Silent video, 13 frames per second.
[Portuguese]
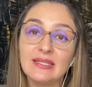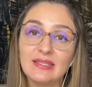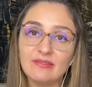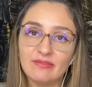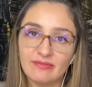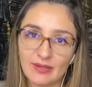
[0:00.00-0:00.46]

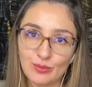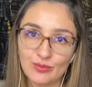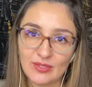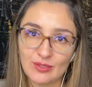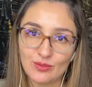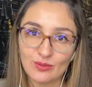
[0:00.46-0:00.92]
que vão
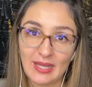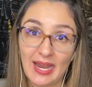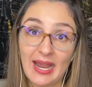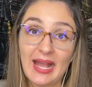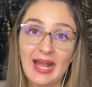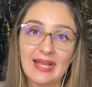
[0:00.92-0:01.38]
te
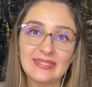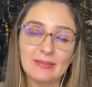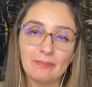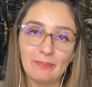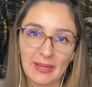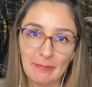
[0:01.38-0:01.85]
ajudar a
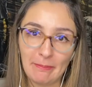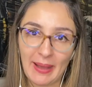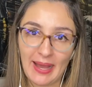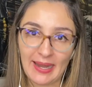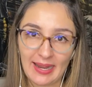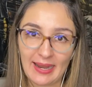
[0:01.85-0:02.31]
se
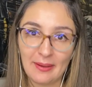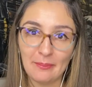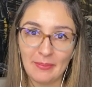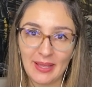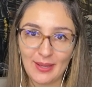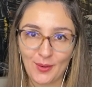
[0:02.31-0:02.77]
preparar
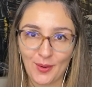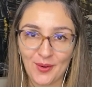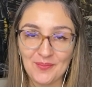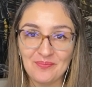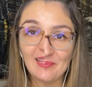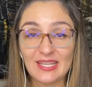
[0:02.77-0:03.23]

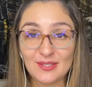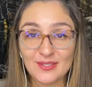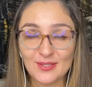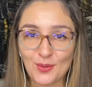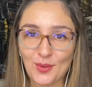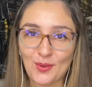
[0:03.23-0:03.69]
melhor. Deixe
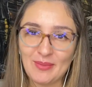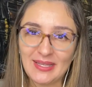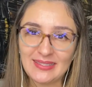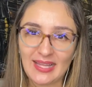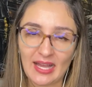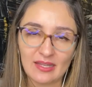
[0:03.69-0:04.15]
seu
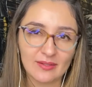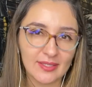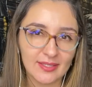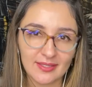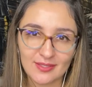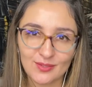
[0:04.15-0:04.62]
comentário
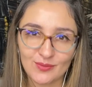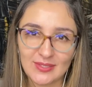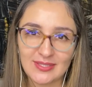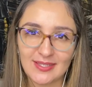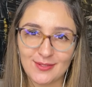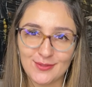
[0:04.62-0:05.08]
aqui se
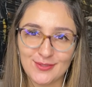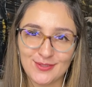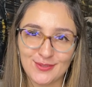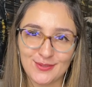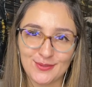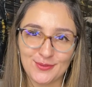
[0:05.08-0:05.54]
você
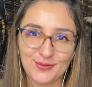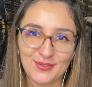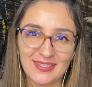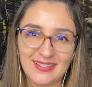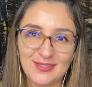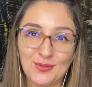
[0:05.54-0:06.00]
gostou do
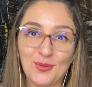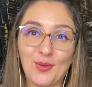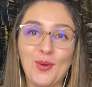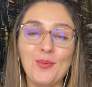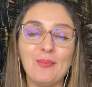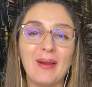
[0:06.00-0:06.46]
vídeo,
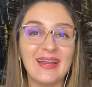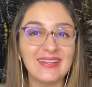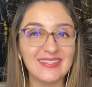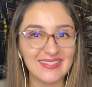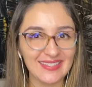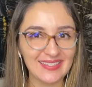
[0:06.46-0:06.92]

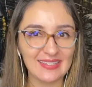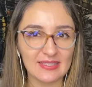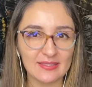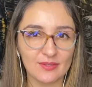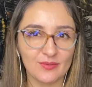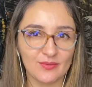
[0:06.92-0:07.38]
compartilhe
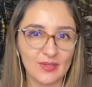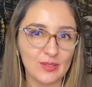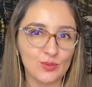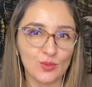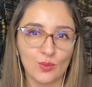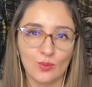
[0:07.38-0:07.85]
esse
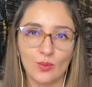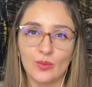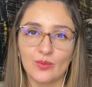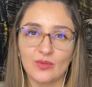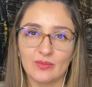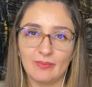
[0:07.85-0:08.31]
vídeo com
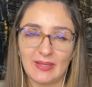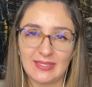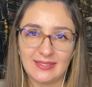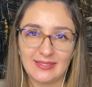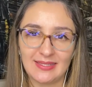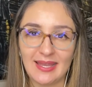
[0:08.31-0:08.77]
outros
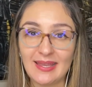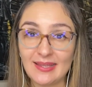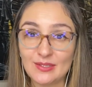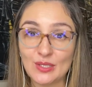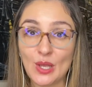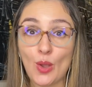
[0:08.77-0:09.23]

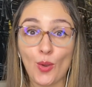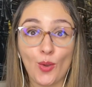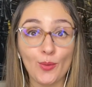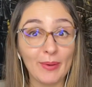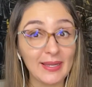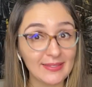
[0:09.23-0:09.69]
pacientes,
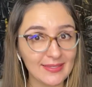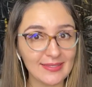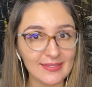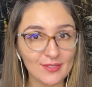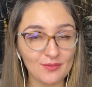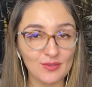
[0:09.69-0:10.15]

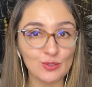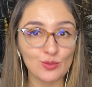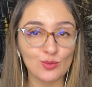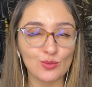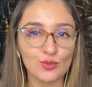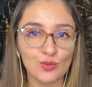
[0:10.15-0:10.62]
compartilhe esse vídeo
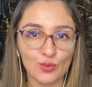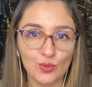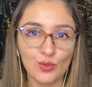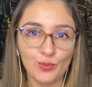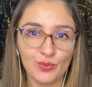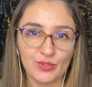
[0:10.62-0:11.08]
nos
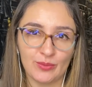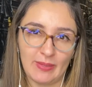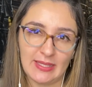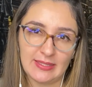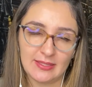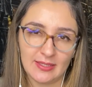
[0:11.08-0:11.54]
grupos de
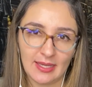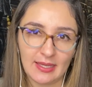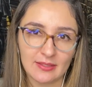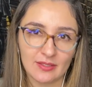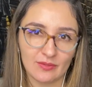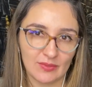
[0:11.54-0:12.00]

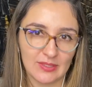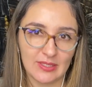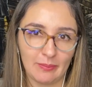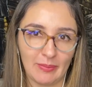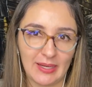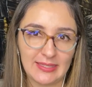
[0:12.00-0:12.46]
pacientes que
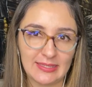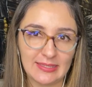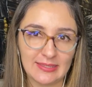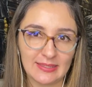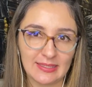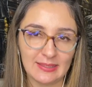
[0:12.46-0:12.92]
você
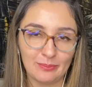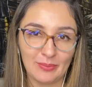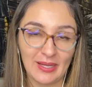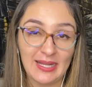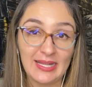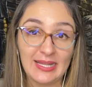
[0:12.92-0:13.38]

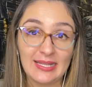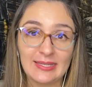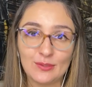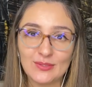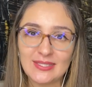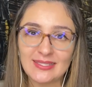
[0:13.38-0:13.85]
participa.
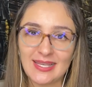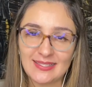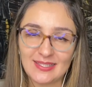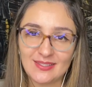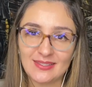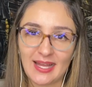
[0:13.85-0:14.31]
Não se
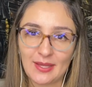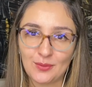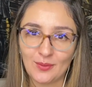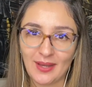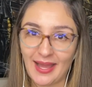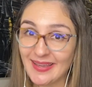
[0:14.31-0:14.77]
esqueça de dar
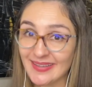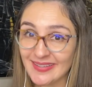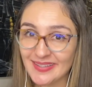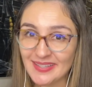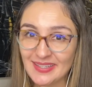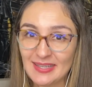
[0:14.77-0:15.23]
um like